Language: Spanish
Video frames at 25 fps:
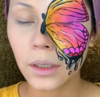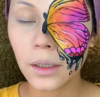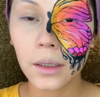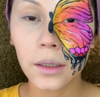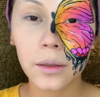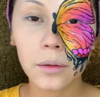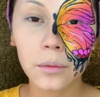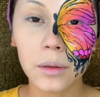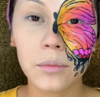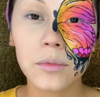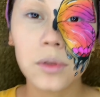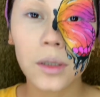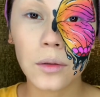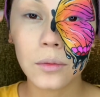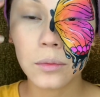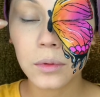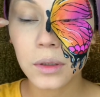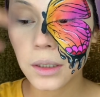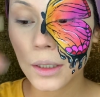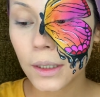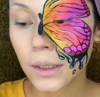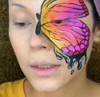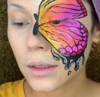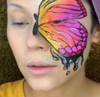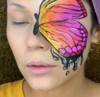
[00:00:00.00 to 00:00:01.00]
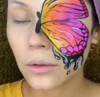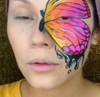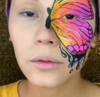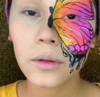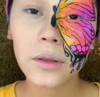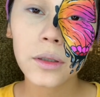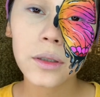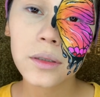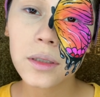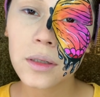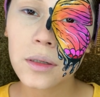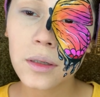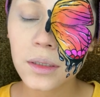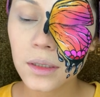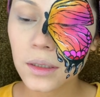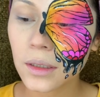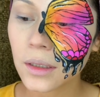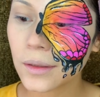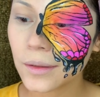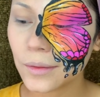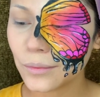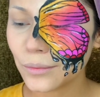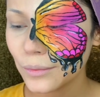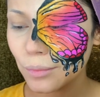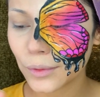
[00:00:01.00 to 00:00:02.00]
el negro vamos a cubrir casi todo el rostro, así que
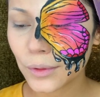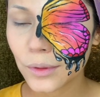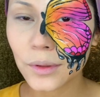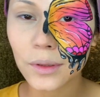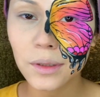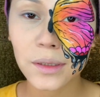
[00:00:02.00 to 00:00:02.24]
pues, no